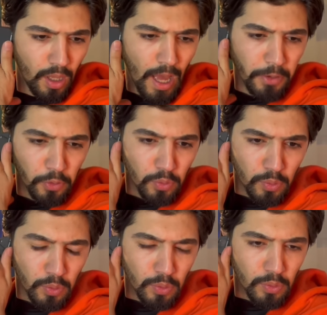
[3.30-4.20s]
الو
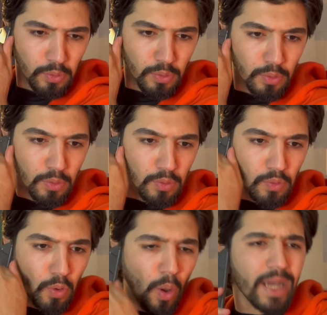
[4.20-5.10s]

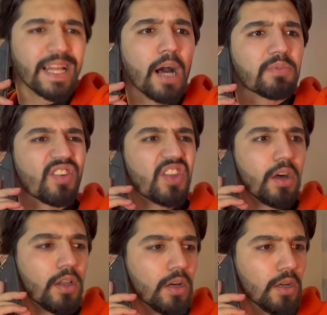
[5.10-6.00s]
اي نعم
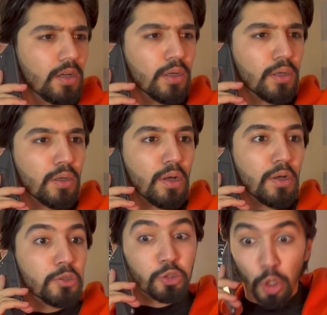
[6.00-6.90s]
تفضل
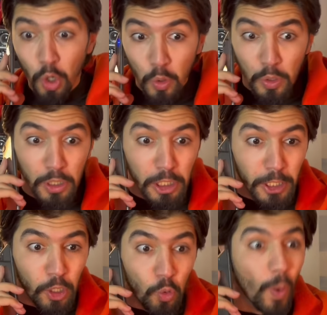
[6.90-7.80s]
شو
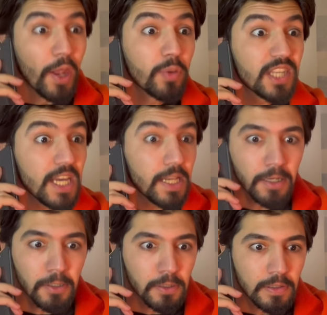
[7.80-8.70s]
والله بصير
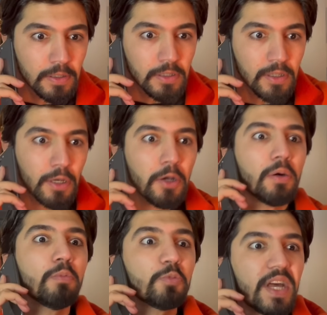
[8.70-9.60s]

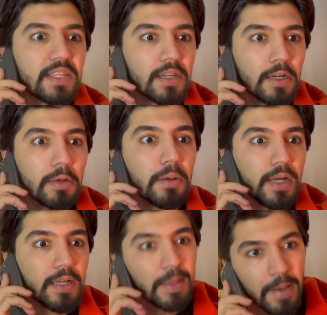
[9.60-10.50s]
ممتاز أه،
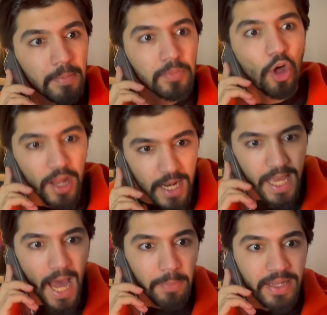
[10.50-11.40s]
تمام طالع لي
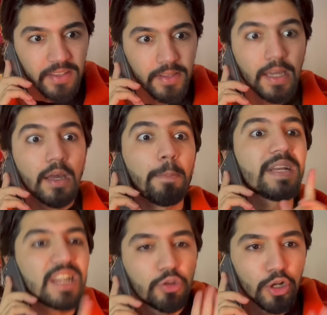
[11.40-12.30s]
على البيت انت بس
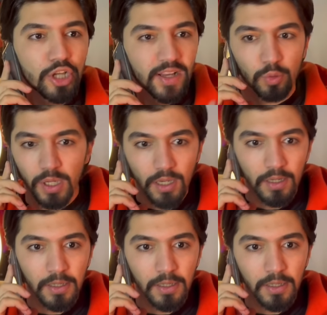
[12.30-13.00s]
لا تدق الجرس اوكي